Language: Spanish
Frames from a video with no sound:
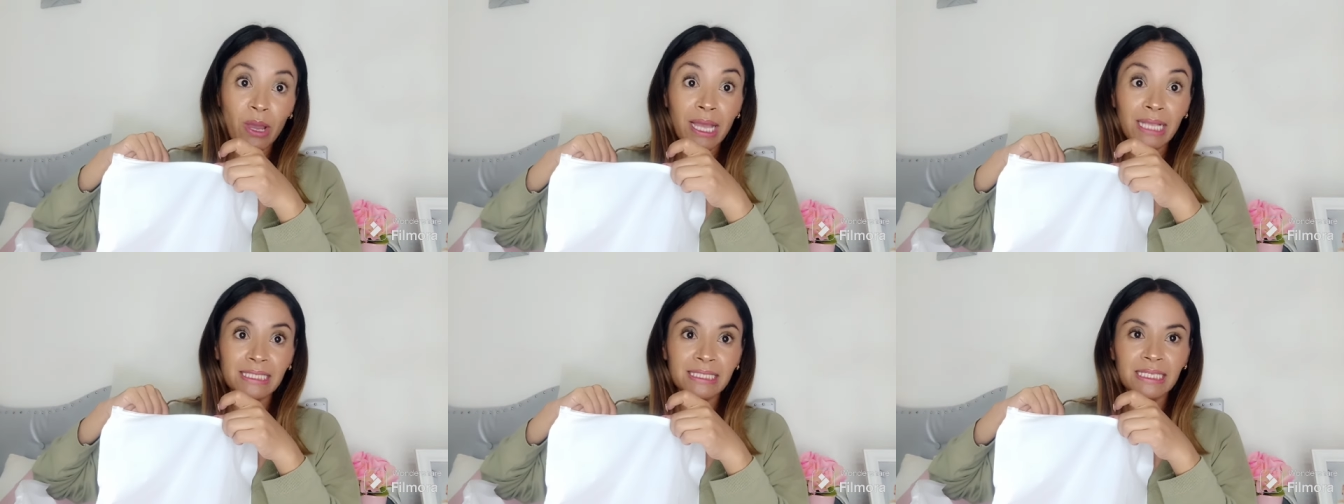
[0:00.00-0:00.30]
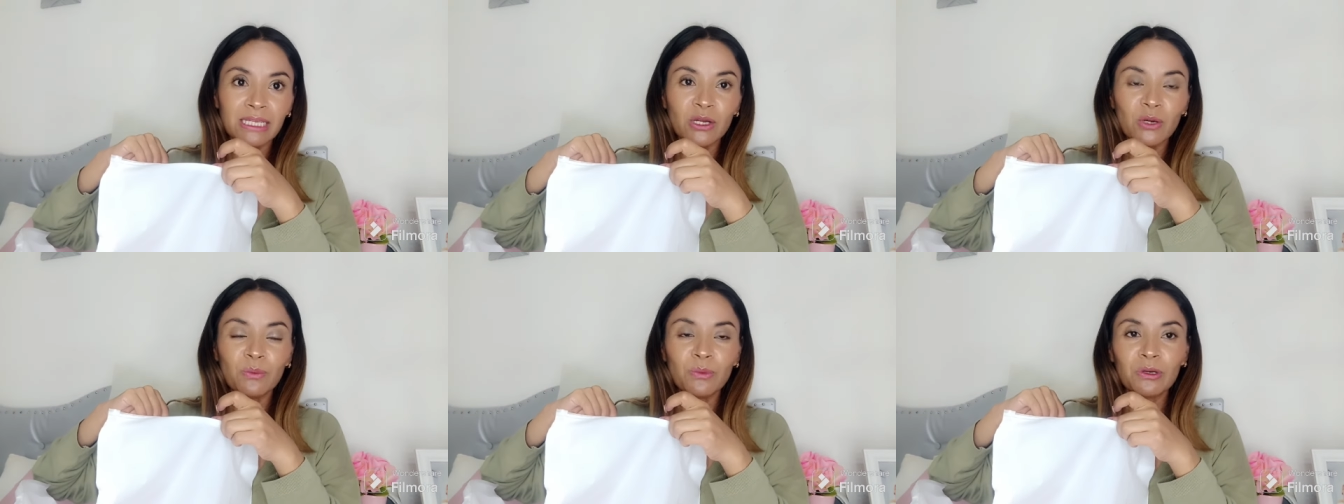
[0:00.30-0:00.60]

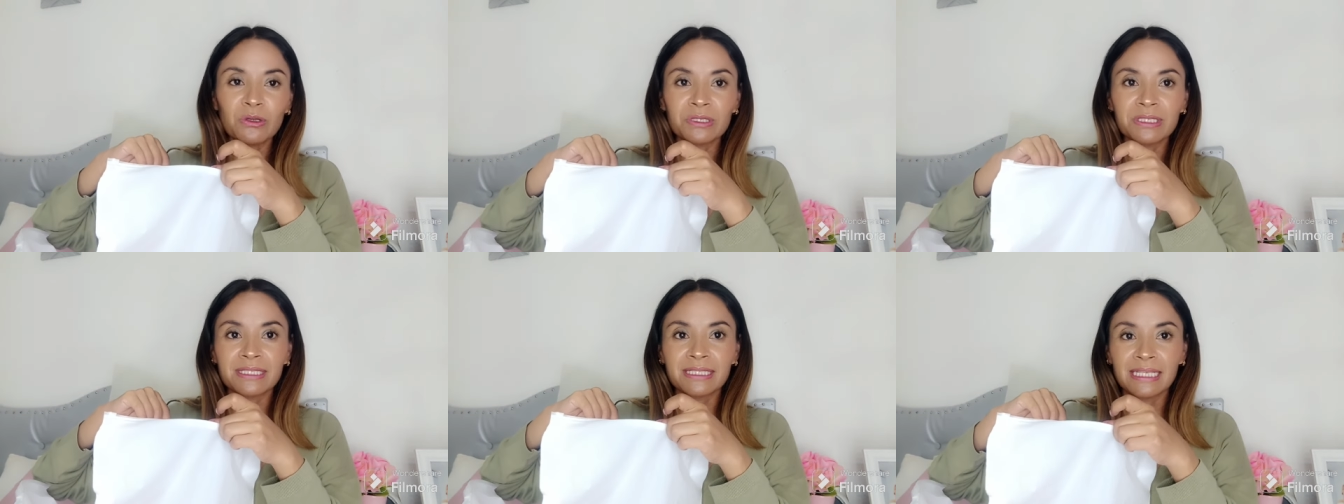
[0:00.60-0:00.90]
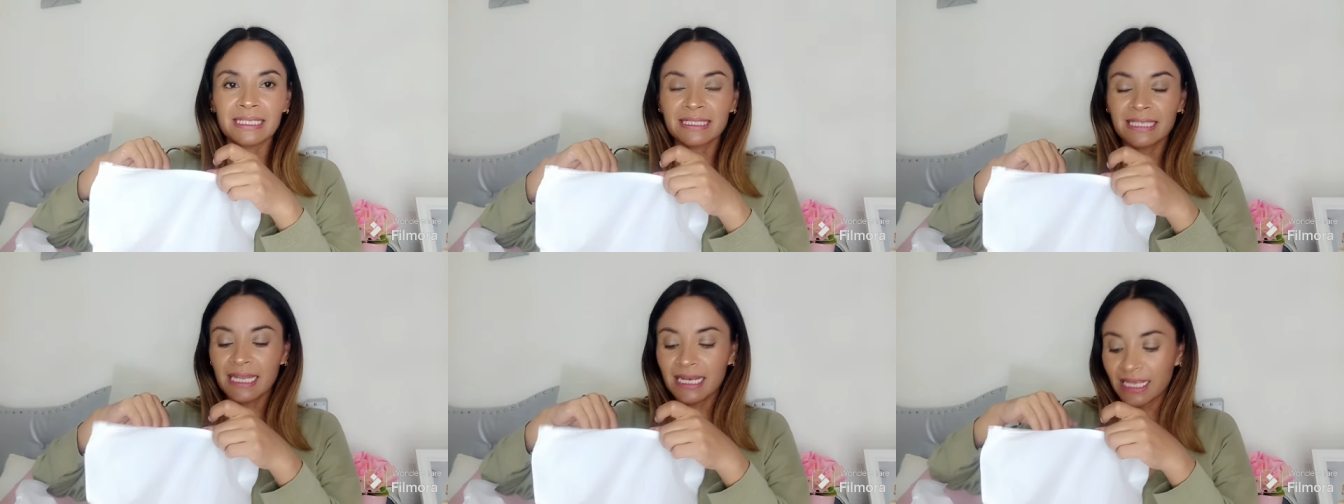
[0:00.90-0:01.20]
así como nos
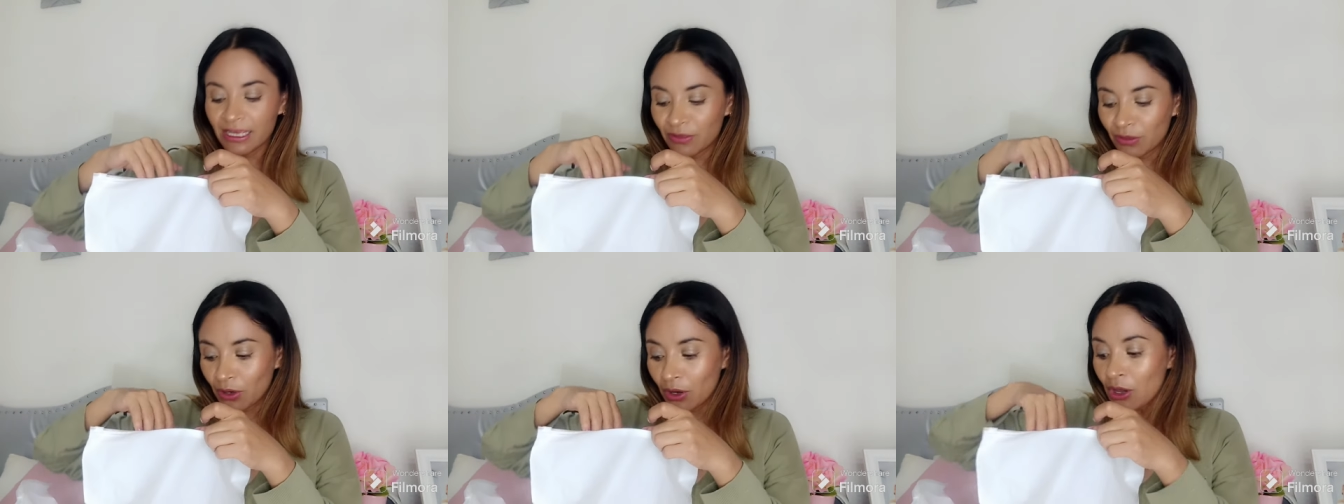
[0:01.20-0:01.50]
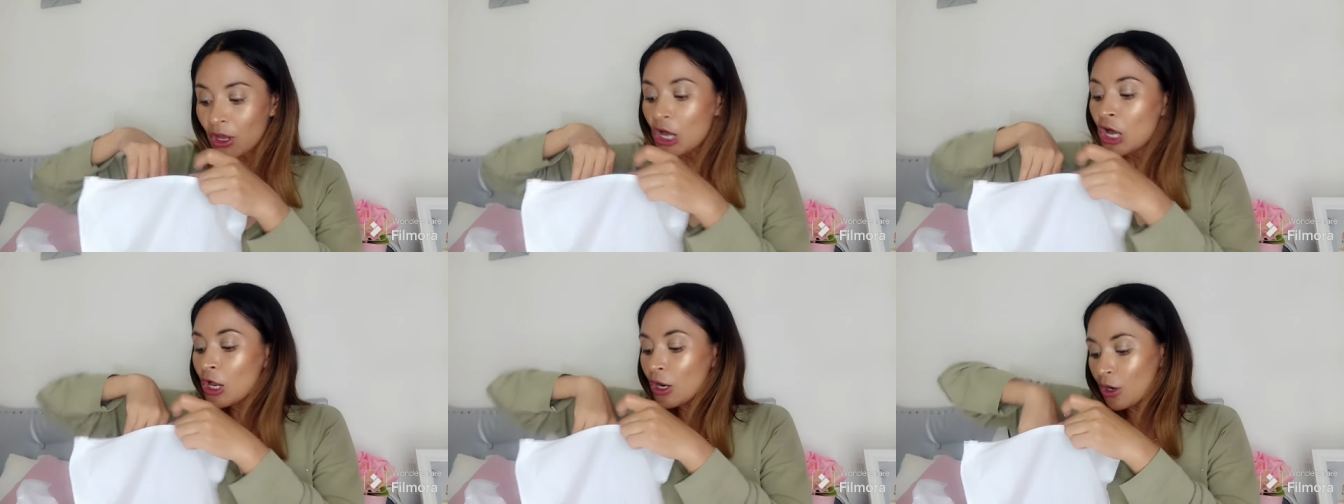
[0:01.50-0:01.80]
están saliendo
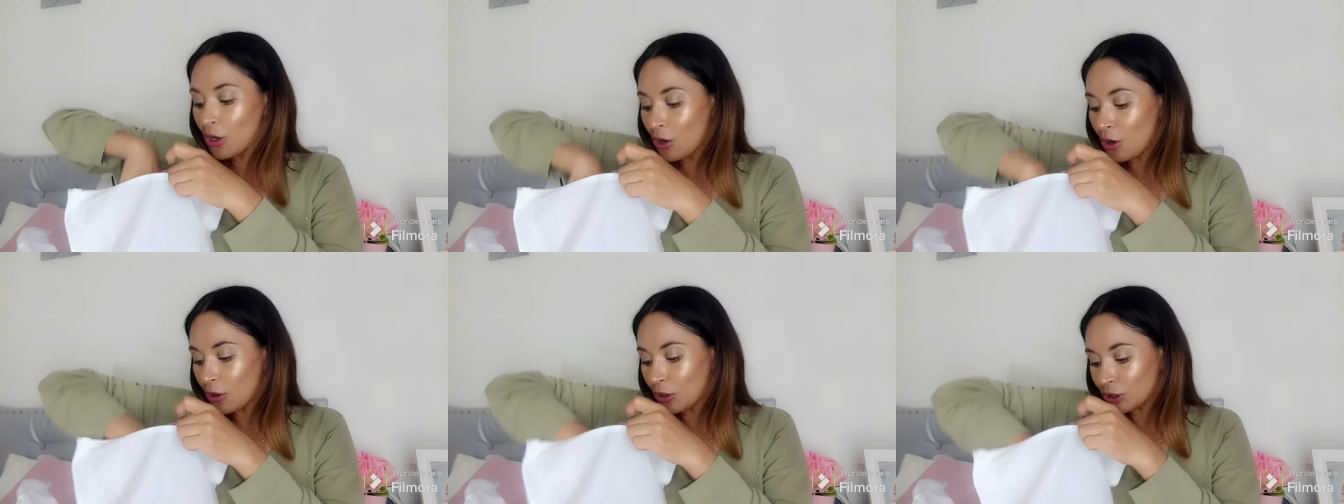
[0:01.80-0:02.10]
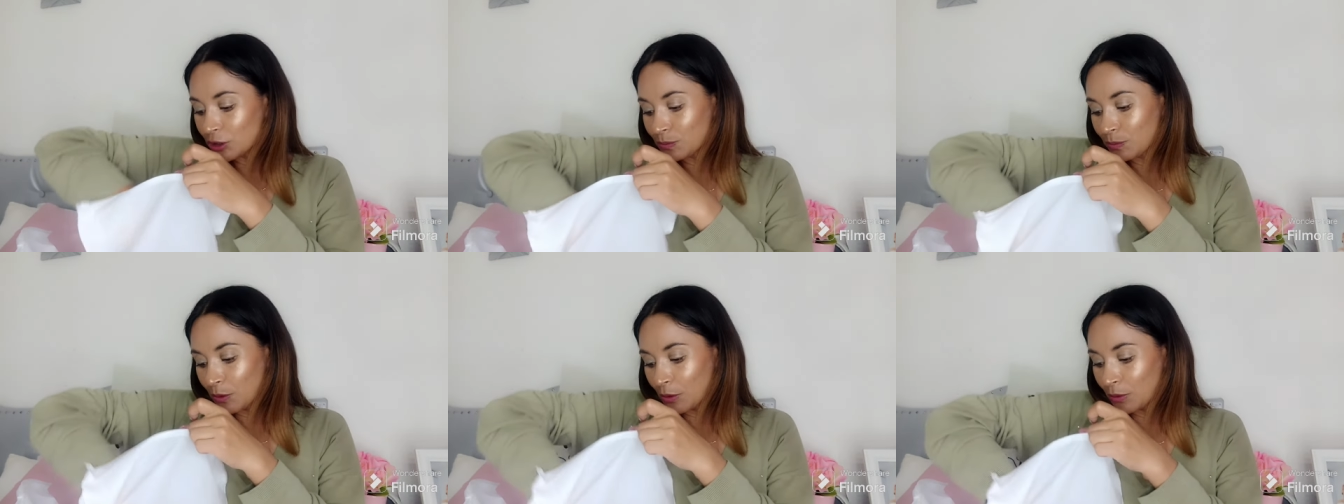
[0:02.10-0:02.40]

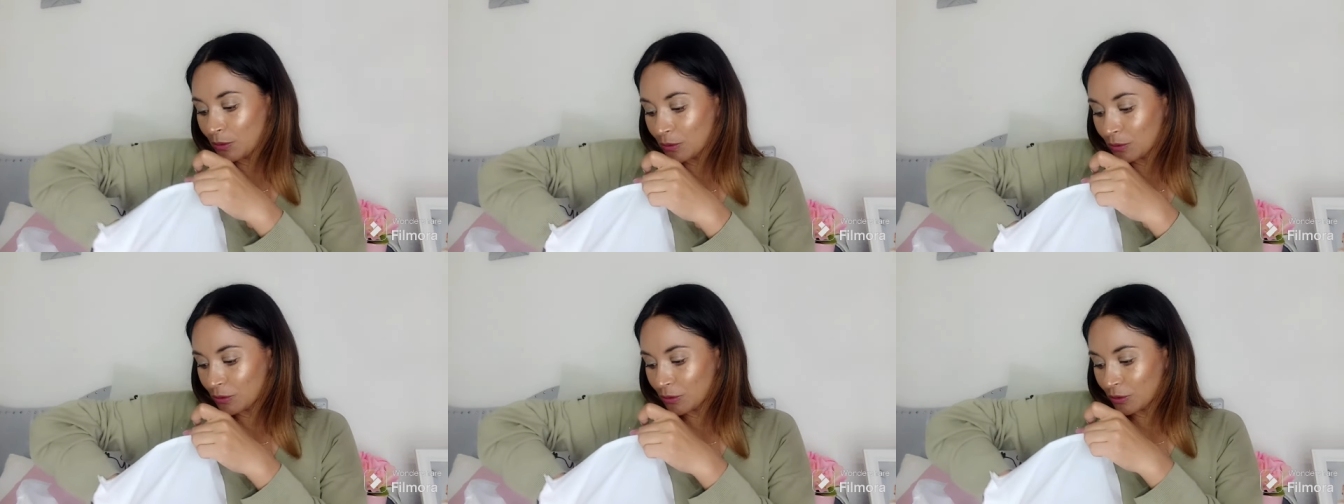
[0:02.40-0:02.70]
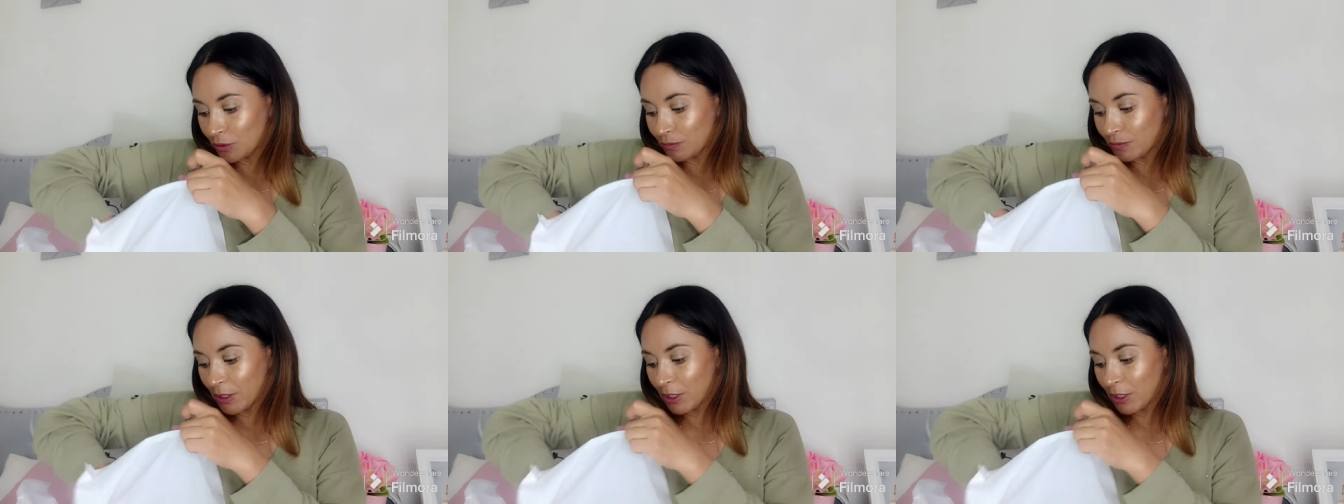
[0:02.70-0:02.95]
los productos.